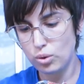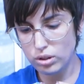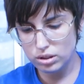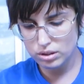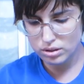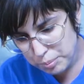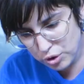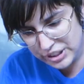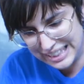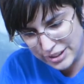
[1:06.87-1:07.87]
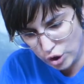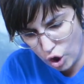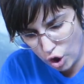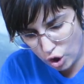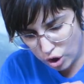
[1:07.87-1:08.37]
¡Oh, qué
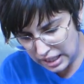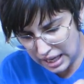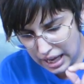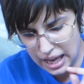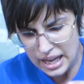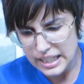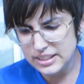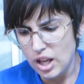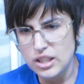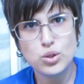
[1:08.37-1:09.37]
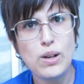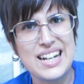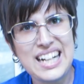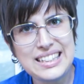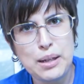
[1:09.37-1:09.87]
bonito!
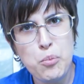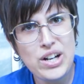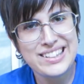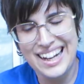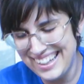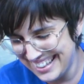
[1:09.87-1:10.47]
una rata muerta!